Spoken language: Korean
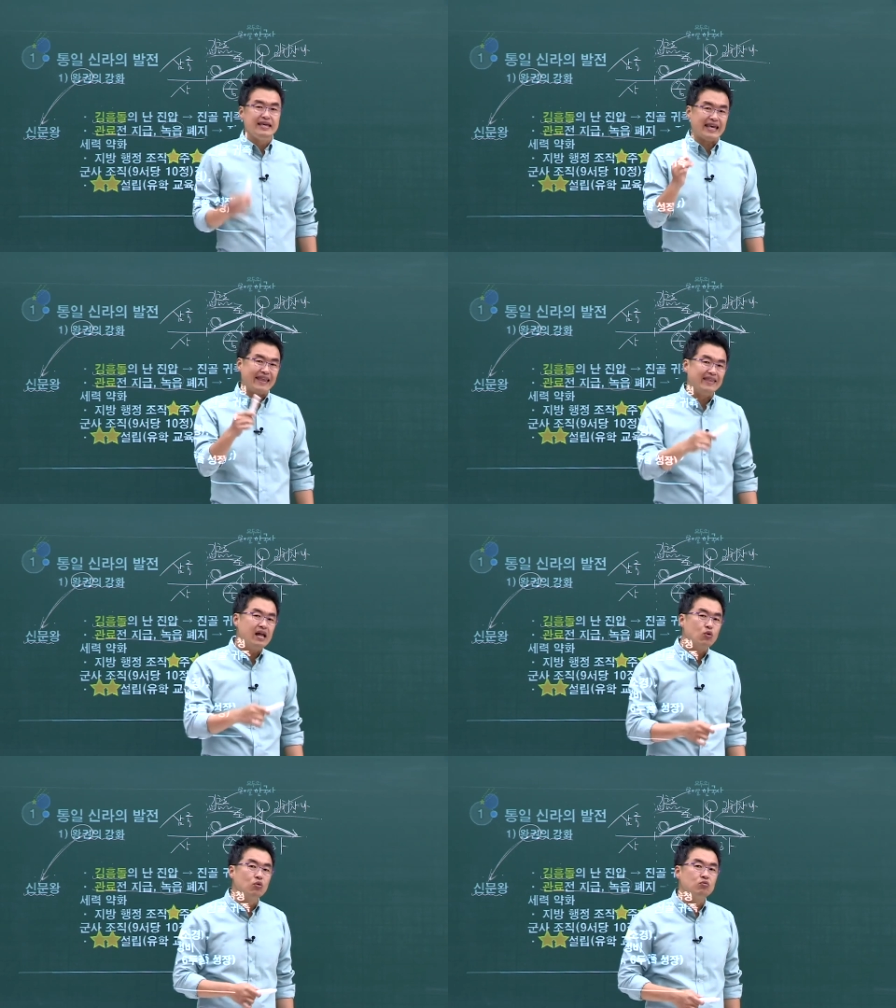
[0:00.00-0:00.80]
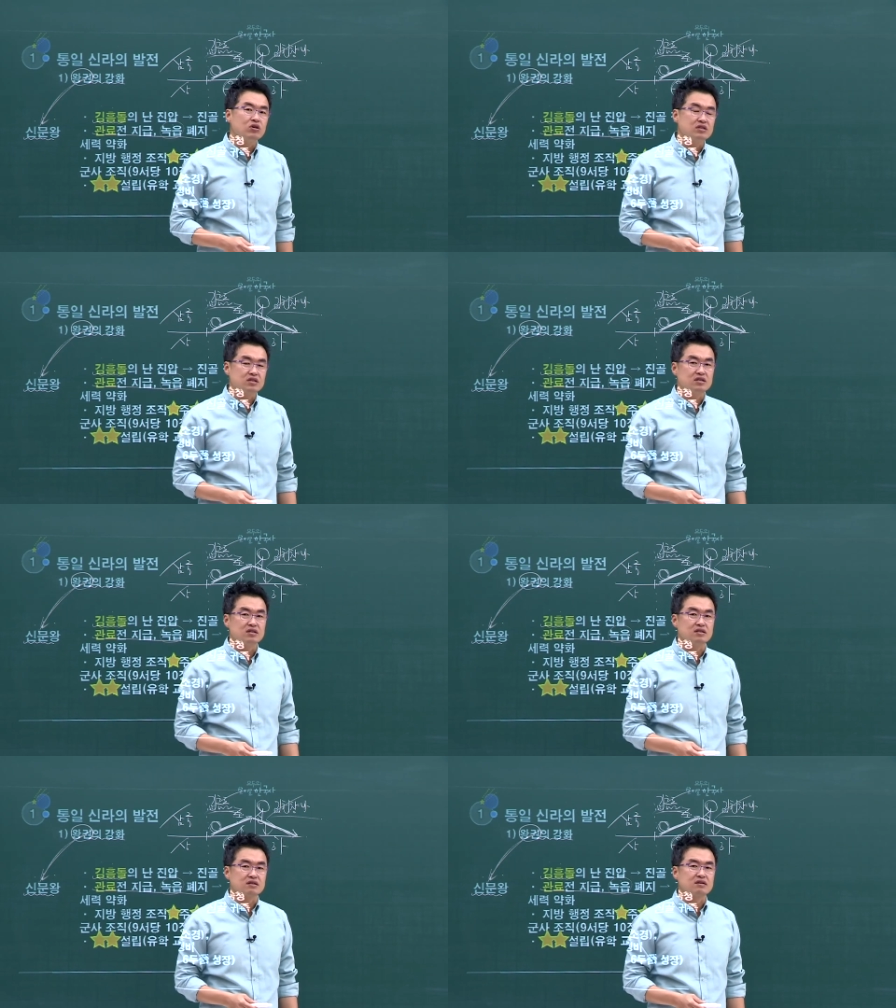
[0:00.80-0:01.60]
옛날
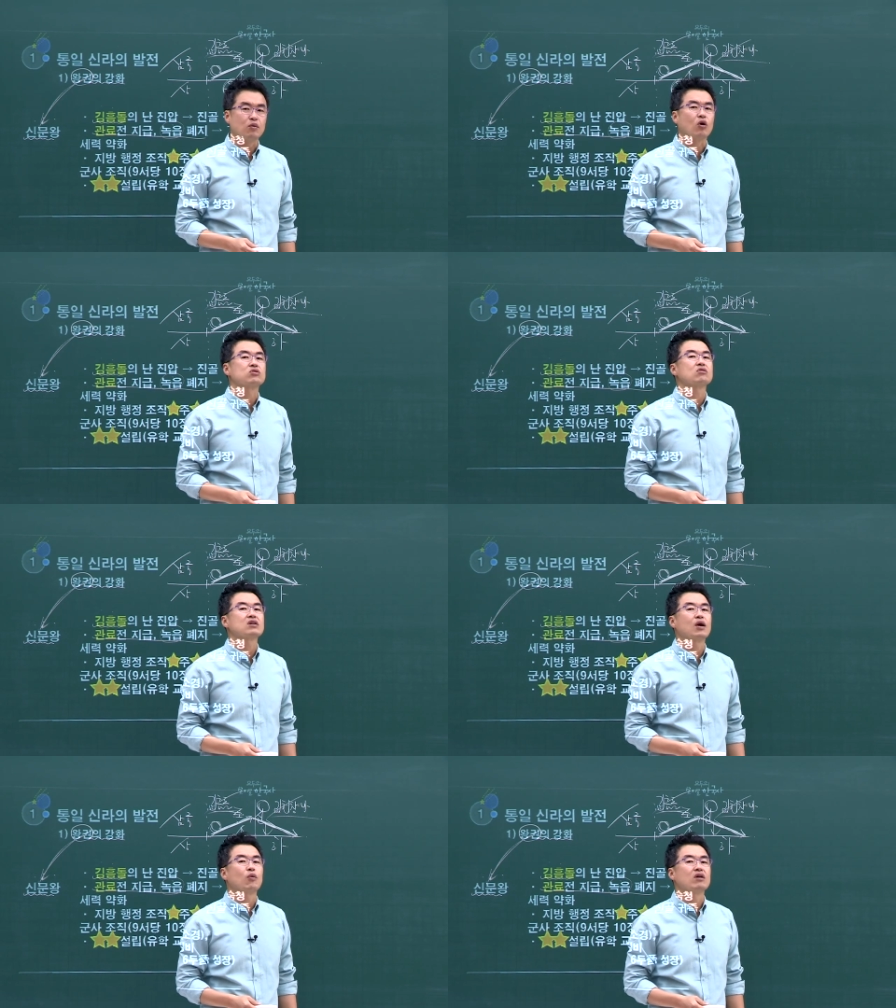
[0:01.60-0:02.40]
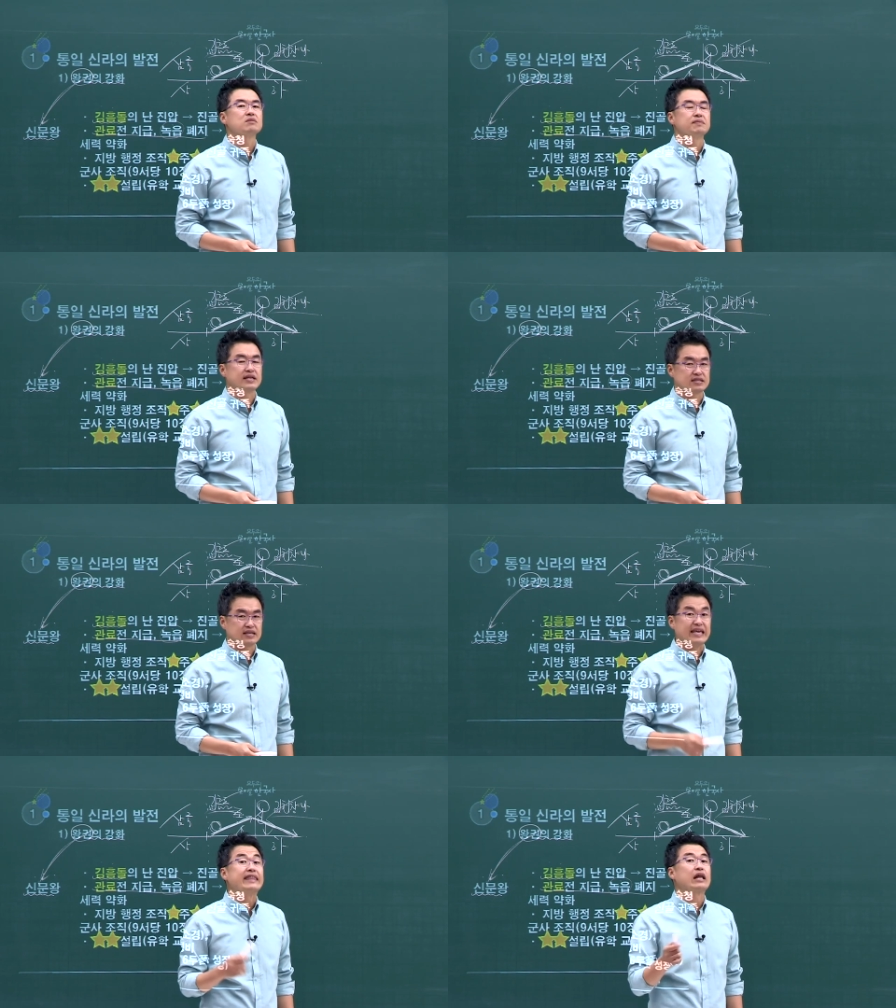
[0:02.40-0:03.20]
공무원들은 그럼 어떻게 월급을
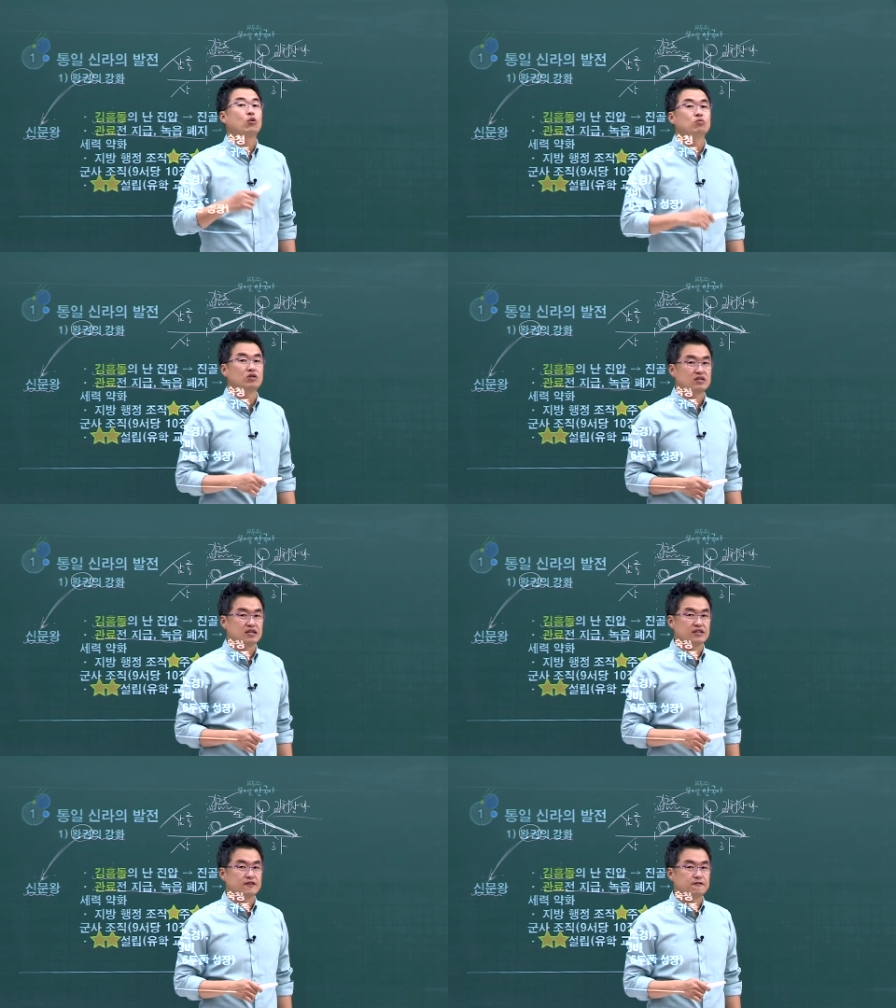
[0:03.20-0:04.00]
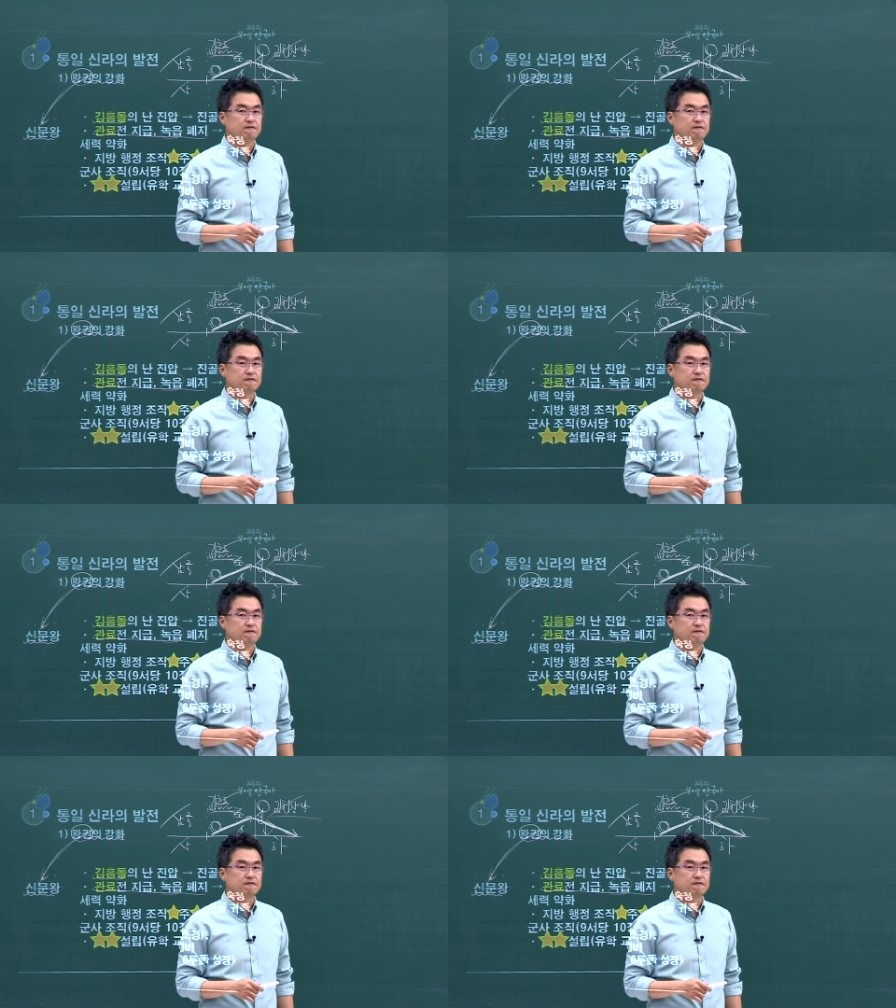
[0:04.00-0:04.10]
받았을까? 옛날 공무원들은